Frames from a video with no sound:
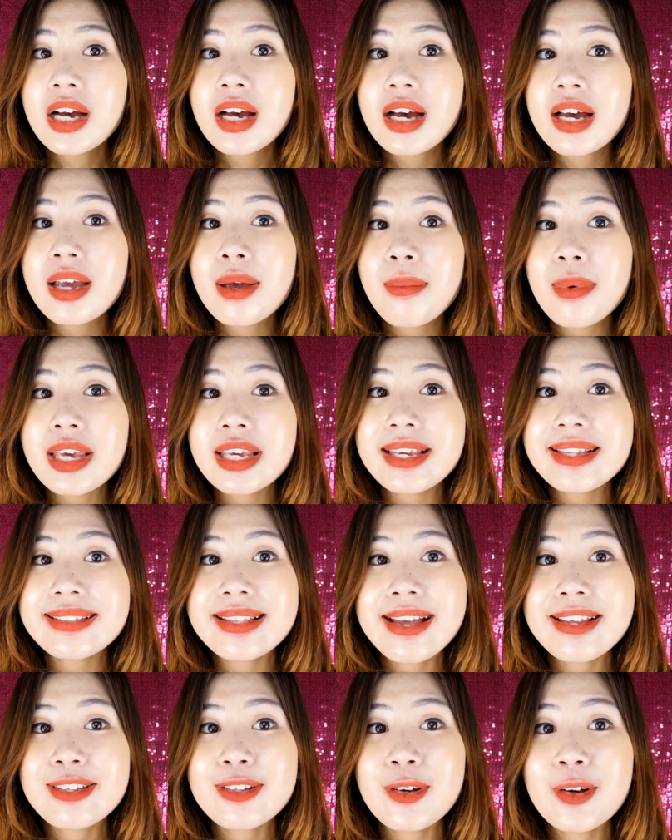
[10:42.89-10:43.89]
Ayan, may
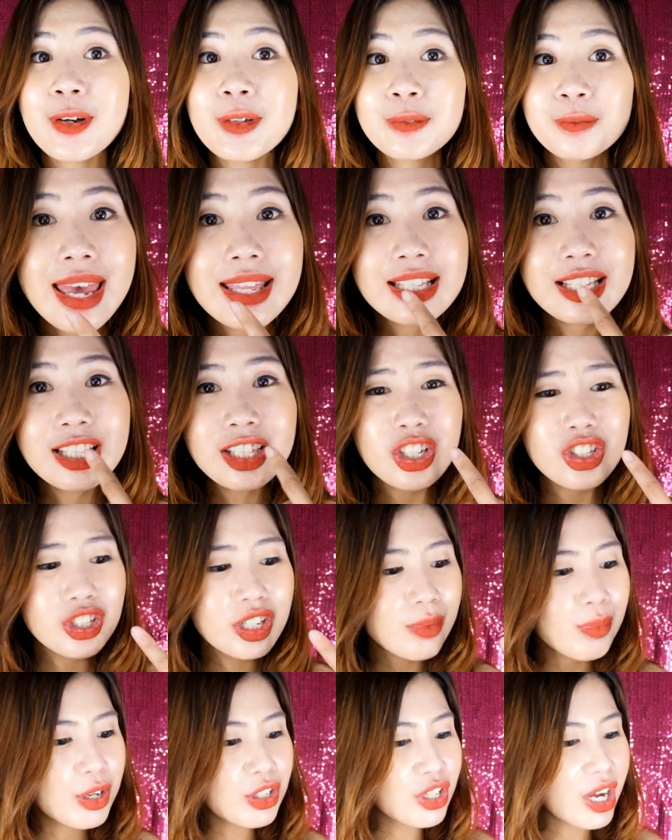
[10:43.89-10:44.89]
kita nyo. And hindi
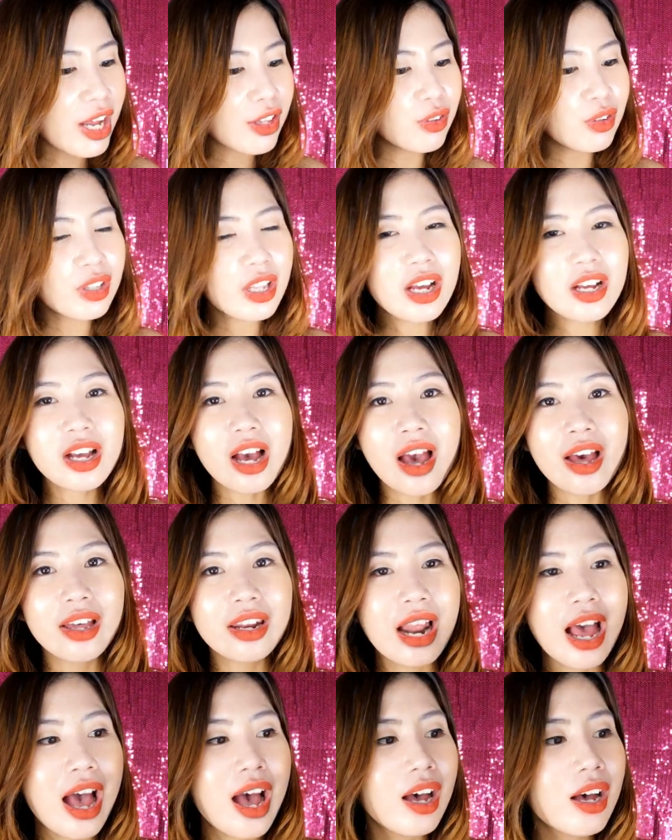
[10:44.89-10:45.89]
siya masyado
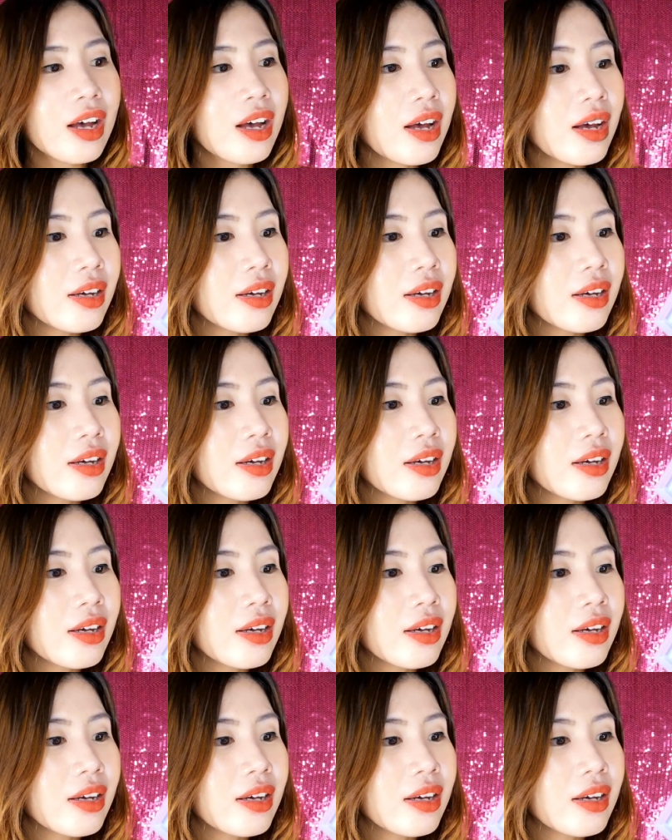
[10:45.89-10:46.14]
nagka-crack.